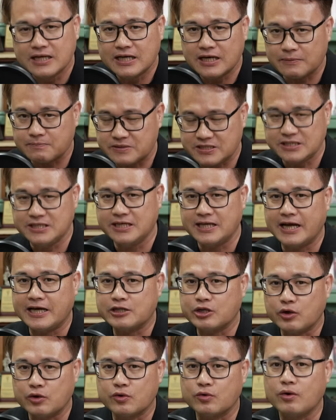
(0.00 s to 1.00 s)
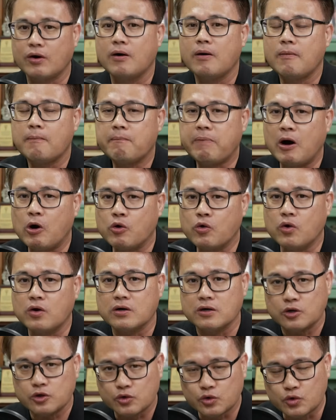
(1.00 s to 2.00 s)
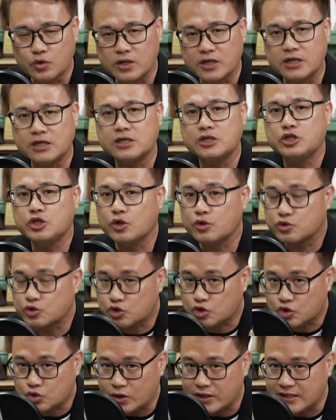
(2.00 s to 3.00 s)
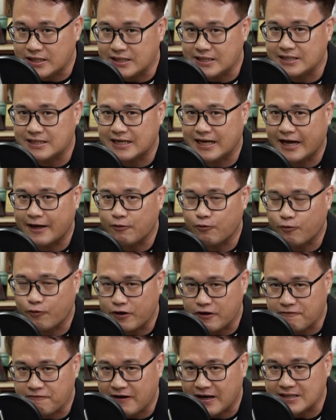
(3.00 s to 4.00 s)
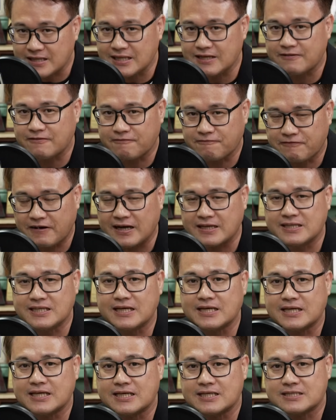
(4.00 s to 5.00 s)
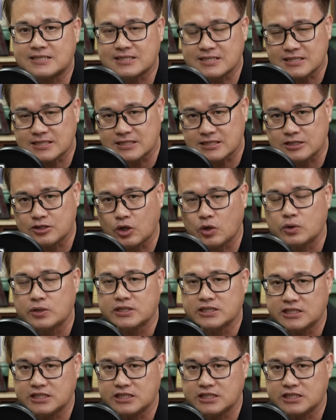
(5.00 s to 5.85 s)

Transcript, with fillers: 那么今天来透过包括如何用水利来为发电，发电给自己用，